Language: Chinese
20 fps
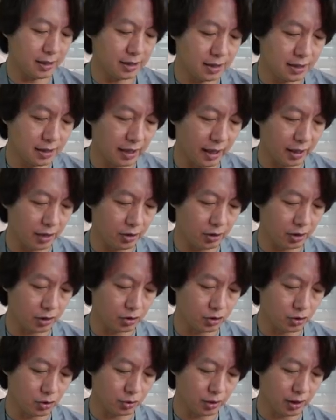移进来有一
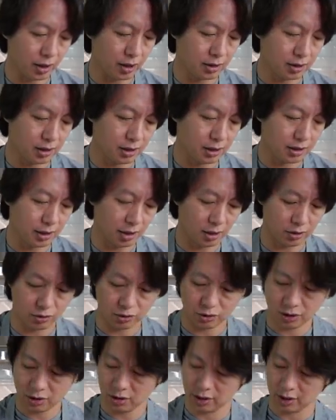个重要的技巧，
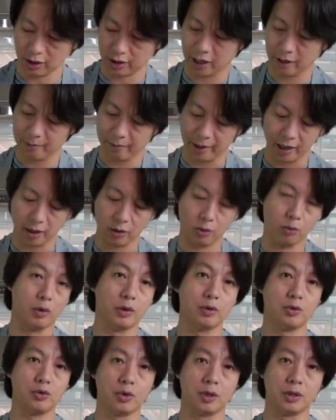就是你可以把它
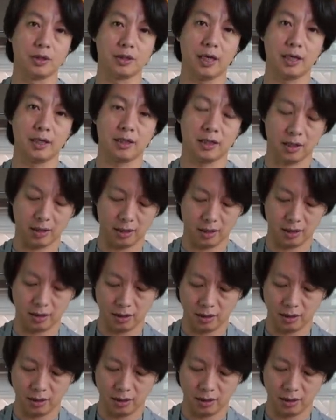滚卷在这个。